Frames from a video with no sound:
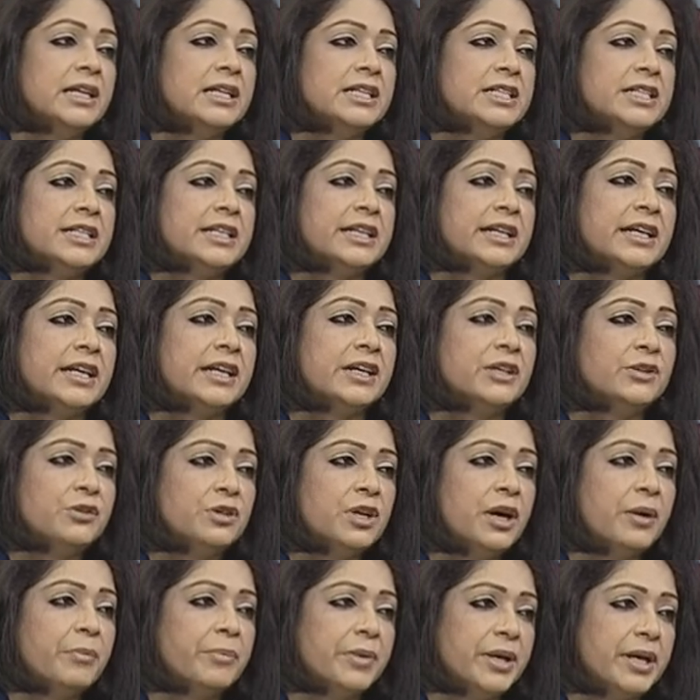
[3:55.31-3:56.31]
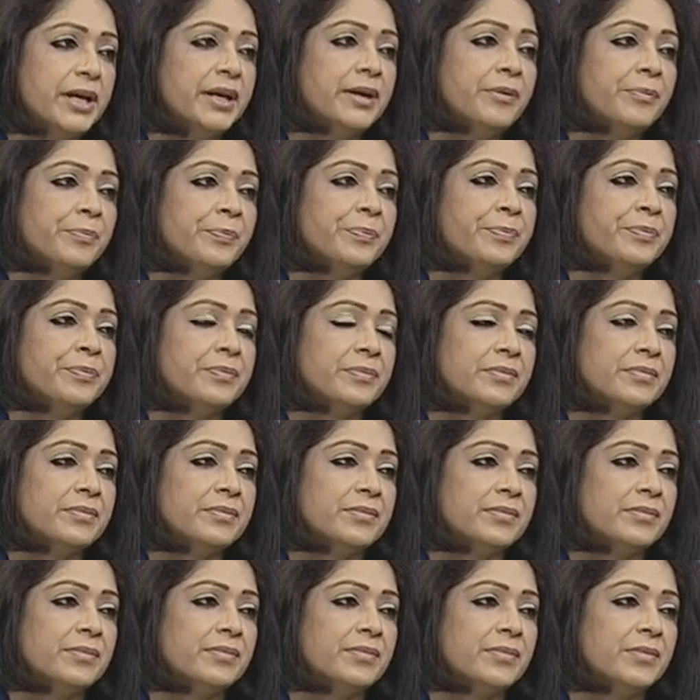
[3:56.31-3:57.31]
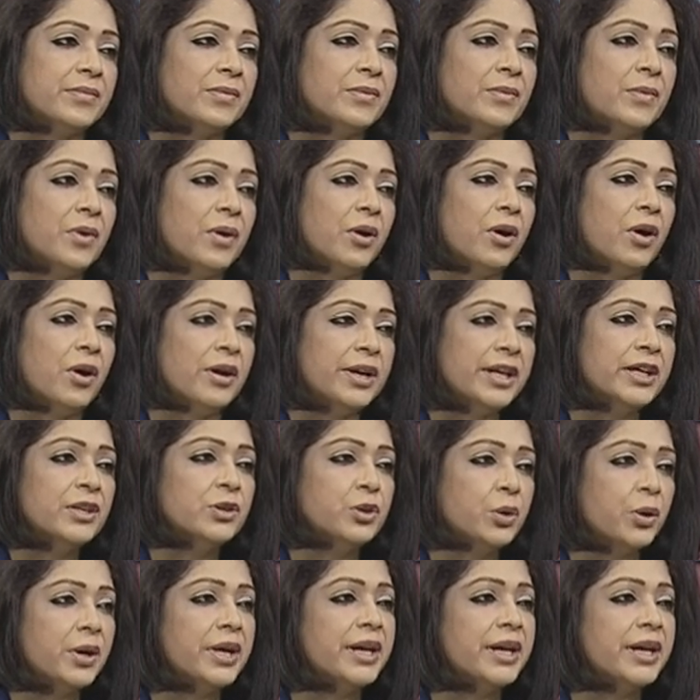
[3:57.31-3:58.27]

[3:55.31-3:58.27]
সেটাকে কিন্তু আমরা অনেক ধরে